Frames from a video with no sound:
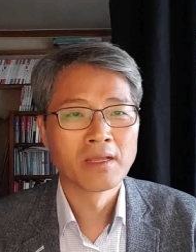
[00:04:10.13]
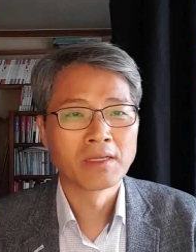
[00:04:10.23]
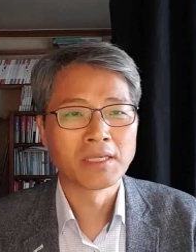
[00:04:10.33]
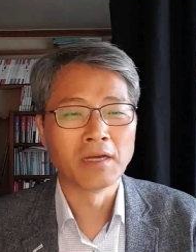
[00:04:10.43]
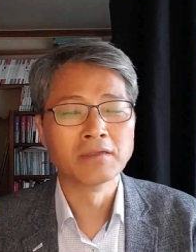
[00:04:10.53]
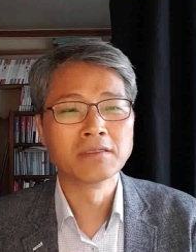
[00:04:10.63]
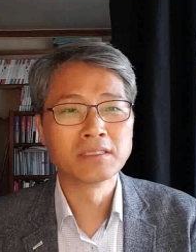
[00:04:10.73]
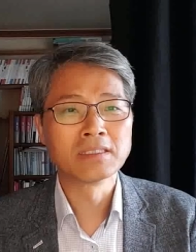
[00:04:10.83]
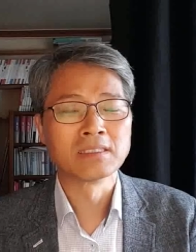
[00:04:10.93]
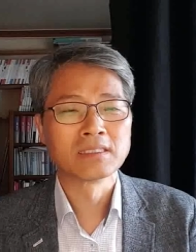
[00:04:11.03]

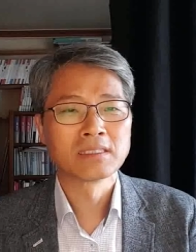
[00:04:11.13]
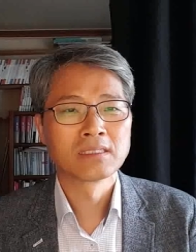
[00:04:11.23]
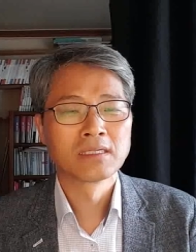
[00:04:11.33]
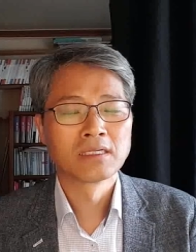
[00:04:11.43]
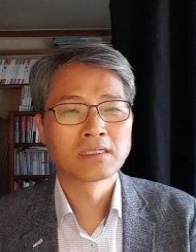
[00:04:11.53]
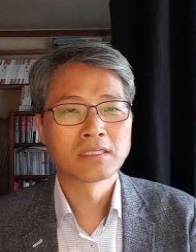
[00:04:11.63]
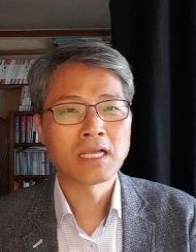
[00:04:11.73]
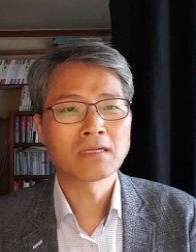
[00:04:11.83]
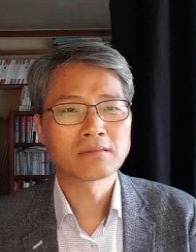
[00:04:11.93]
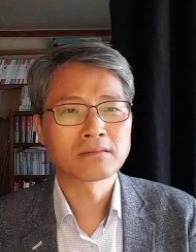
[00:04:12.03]
예언은
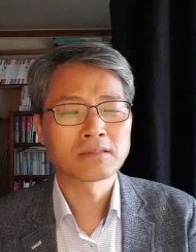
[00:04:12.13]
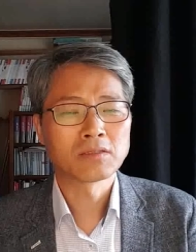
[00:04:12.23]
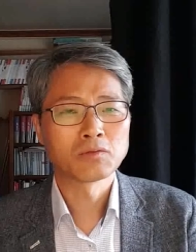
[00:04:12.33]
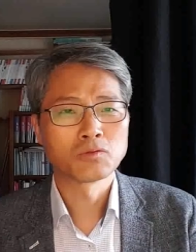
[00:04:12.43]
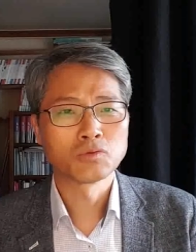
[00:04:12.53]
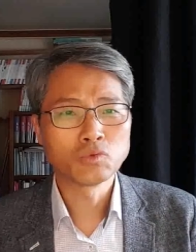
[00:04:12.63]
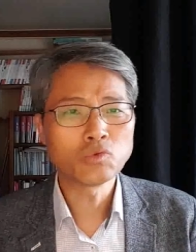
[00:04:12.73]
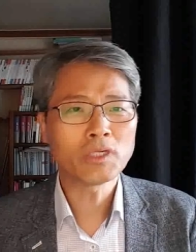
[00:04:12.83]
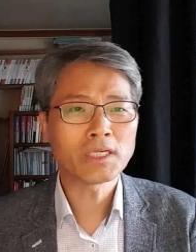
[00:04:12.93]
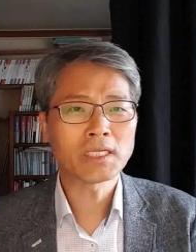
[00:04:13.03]
그냥
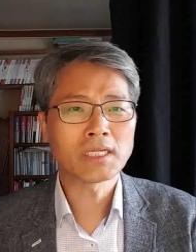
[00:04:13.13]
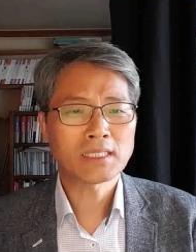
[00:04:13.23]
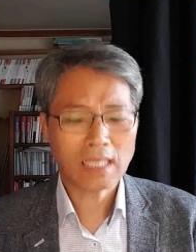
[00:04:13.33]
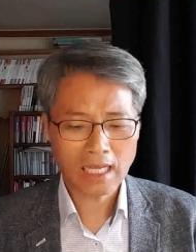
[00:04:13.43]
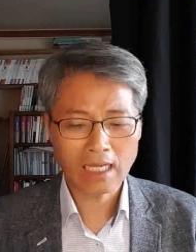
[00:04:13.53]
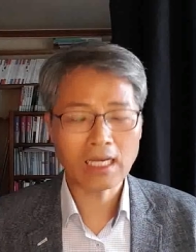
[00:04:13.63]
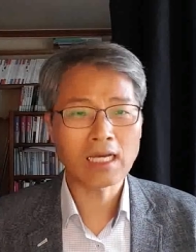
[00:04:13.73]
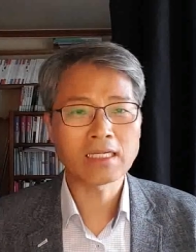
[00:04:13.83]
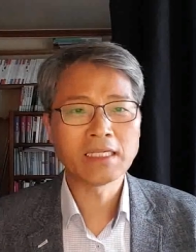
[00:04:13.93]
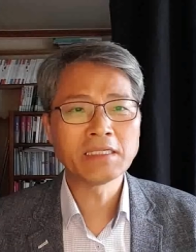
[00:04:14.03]
누구에게나 다
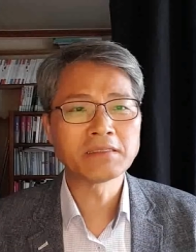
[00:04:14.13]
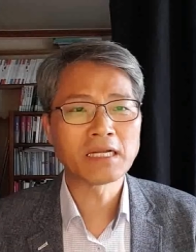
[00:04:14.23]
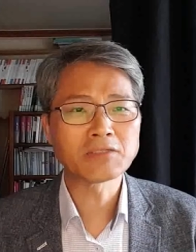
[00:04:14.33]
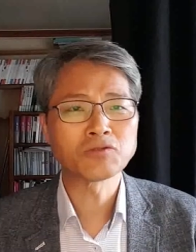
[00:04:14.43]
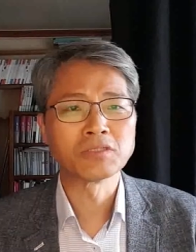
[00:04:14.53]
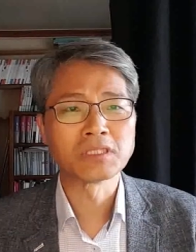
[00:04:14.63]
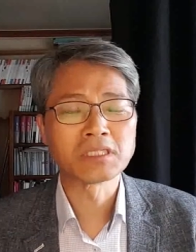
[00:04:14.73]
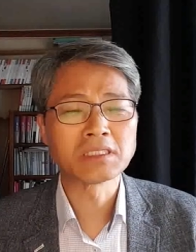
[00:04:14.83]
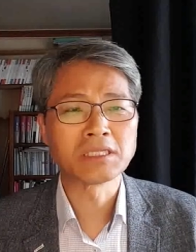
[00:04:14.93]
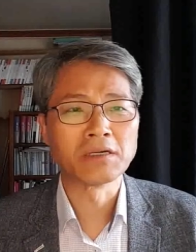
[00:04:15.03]
일어날 수 있는
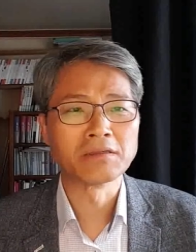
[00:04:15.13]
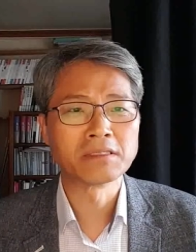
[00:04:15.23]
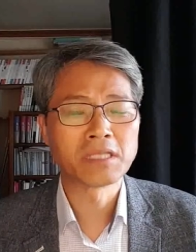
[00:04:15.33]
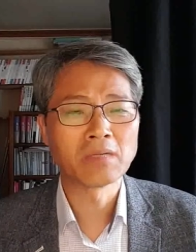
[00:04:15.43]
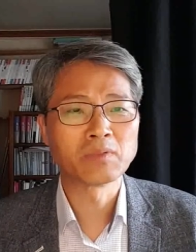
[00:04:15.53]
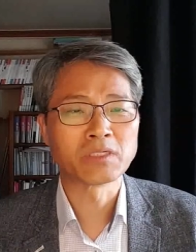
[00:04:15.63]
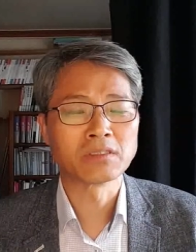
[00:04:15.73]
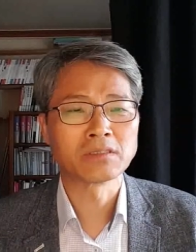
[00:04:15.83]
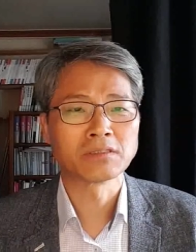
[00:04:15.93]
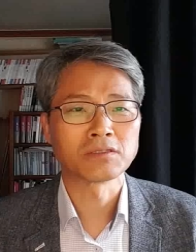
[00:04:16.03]
그런 예언이 돼
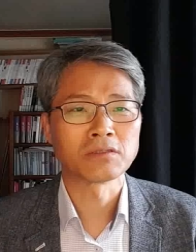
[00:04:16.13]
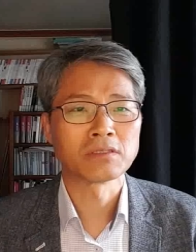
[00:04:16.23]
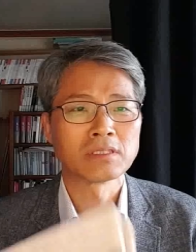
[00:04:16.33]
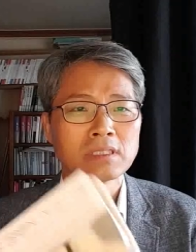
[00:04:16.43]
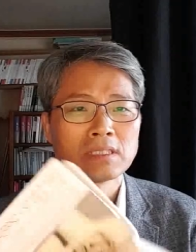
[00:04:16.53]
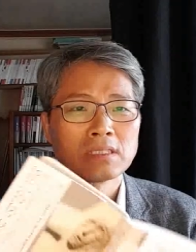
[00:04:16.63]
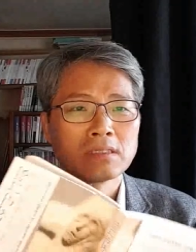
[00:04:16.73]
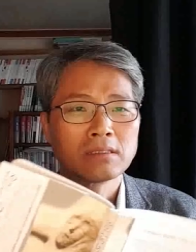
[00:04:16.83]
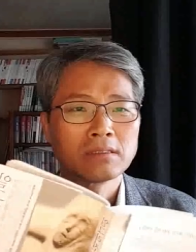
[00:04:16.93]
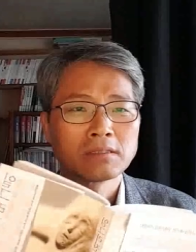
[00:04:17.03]
버리는 거죠.
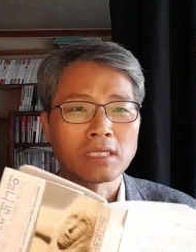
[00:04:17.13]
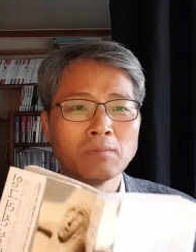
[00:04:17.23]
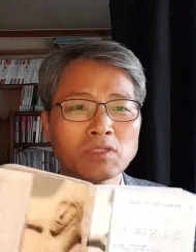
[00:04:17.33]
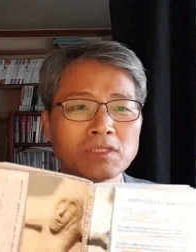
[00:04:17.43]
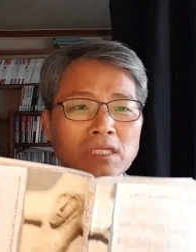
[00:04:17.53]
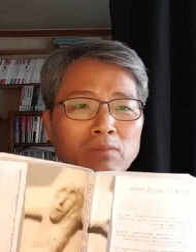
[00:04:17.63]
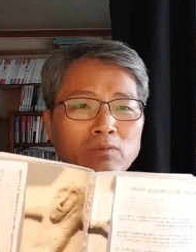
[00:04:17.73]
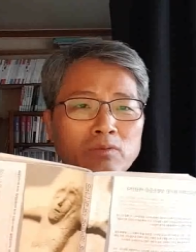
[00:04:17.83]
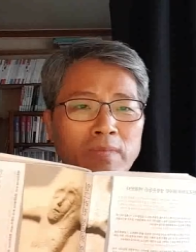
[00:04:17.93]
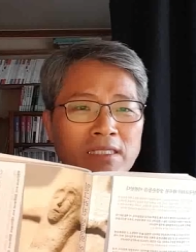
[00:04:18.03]
제가 먼저 이
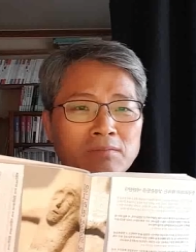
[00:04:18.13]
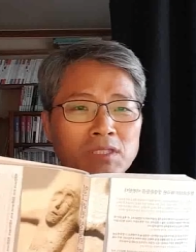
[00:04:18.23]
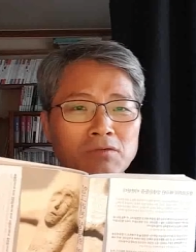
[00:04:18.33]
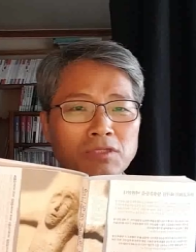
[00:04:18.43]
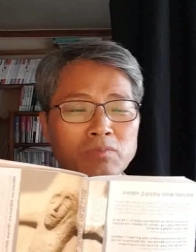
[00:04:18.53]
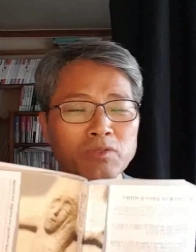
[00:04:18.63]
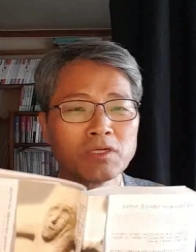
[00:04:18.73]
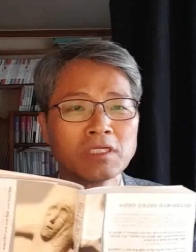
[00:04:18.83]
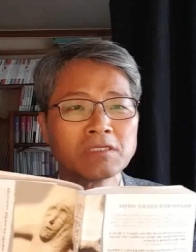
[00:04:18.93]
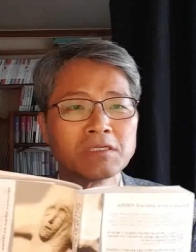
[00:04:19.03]
부분 말씀드리고 싶어요.
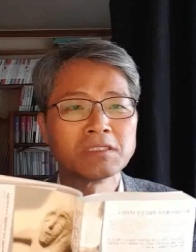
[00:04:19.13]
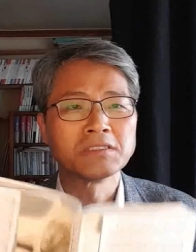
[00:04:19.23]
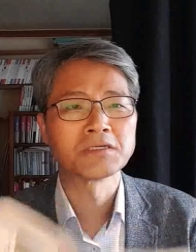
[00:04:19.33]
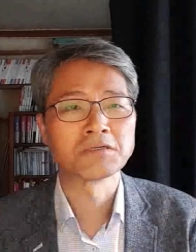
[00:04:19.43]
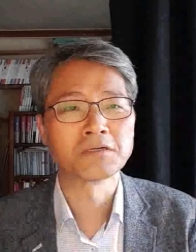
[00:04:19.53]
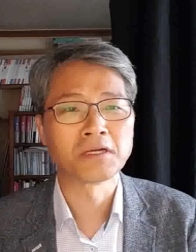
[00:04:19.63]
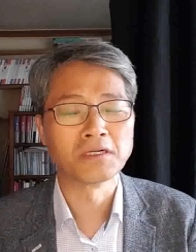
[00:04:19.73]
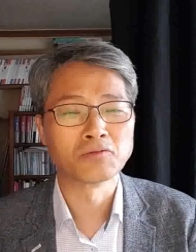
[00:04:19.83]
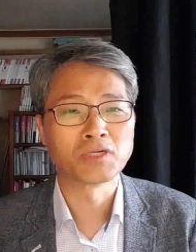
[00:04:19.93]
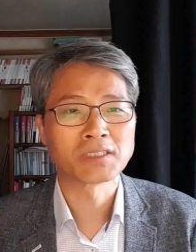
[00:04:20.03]
일그러진 성령의
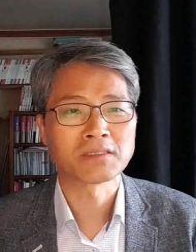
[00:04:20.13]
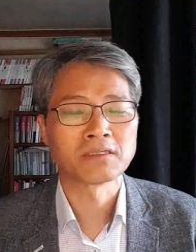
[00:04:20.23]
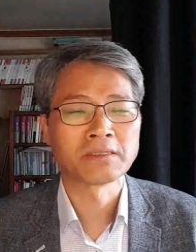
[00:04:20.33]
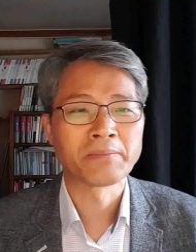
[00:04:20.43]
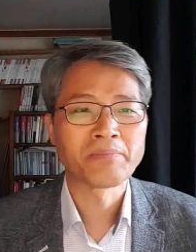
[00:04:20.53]
얼굴에서